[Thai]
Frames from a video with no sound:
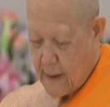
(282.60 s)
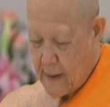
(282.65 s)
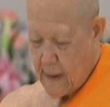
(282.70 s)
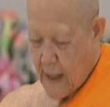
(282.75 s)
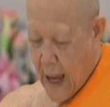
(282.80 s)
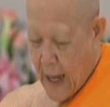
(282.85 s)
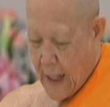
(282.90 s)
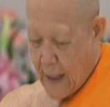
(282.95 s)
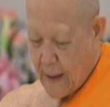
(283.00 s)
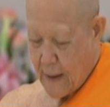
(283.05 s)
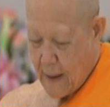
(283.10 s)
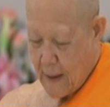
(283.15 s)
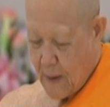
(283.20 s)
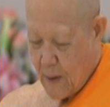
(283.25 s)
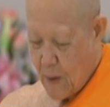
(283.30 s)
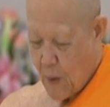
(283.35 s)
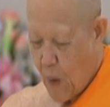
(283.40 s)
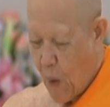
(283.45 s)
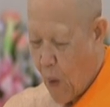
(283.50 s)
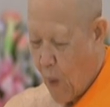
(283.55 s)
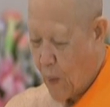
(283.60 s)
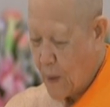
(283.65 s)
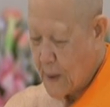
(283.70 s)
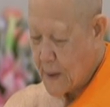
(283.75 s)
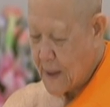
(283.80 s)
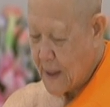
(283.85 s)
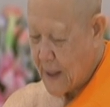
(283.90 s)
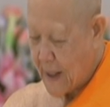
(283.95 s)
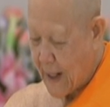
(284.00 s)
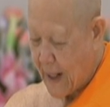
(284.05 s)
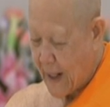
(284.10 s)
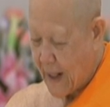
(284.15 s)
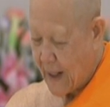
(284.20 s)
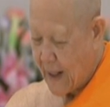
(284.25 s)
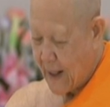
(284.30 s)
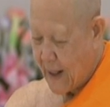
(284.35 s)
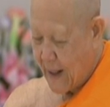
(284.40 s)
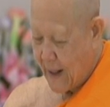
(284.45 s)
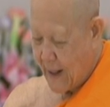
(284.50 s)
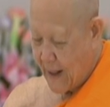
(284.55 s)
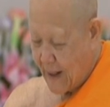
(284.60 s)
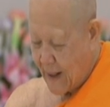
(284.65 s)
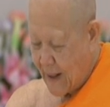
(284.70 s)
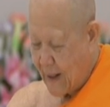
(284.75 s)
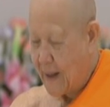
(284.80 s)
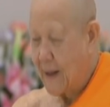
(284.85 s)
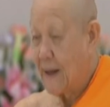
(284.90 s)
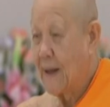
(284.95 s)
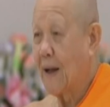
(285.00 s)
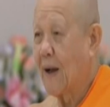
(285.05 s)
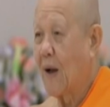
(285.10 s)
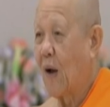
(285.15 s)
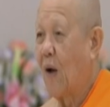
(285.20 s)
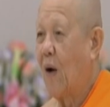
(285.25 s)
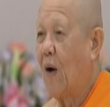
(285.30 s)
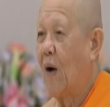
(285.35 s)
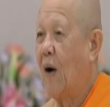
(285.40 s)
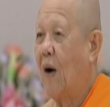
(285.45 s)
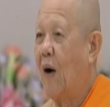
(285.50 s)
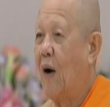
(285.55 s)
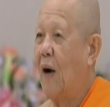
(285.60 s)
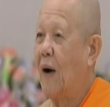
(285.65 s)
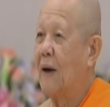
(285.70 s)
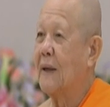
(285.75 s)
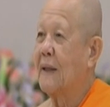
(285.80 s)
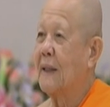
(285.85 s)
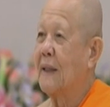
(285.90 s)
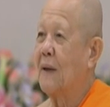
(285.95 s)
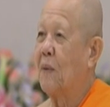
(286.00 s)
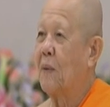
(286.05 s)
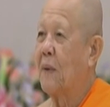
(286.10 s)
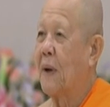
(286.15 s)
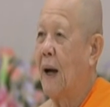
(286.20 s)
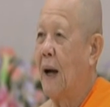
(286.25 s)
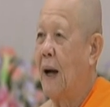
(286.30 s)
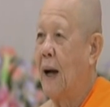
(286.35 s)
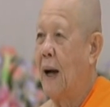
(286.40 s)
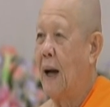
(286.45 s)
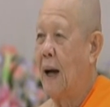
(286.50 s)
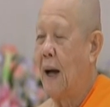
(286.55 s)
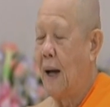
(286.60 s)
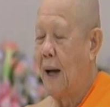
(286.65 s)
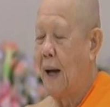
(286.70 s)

จัก หงสิริหนึ่งกองเจ้าค่า